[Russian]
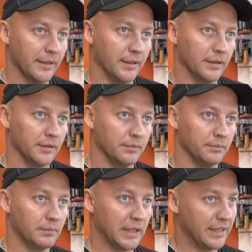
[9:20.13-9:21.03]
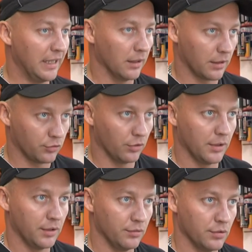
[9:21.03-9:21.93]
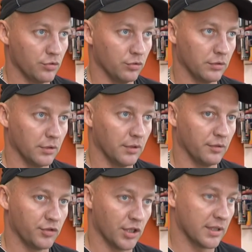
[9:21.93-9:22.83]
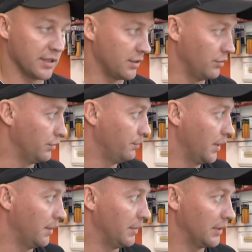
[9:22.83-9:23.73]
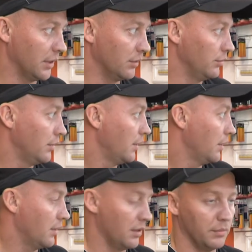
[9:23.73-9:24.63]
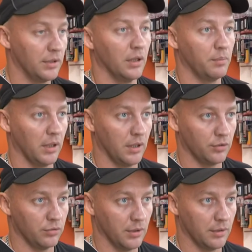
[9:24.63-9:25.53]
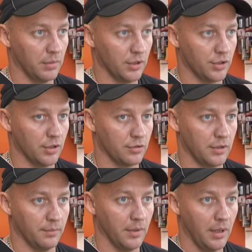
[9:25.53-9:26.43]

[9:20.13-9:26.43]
Э, материал, который они везут, э, в частности, вот по металлу, э, металлопрокату я обращаюсь к ним.